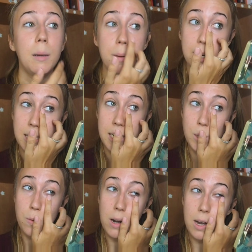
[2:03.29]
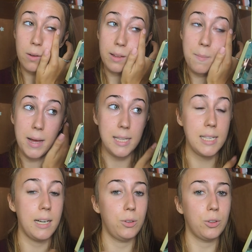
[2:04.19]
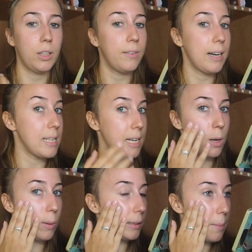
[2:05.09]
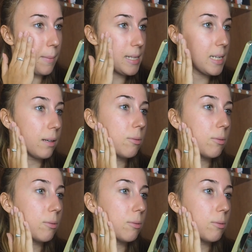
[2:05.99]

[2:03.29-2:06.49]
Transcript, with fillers: per essere a scuola alle 8 e mezza e tornavo a casa alle 4 e mezza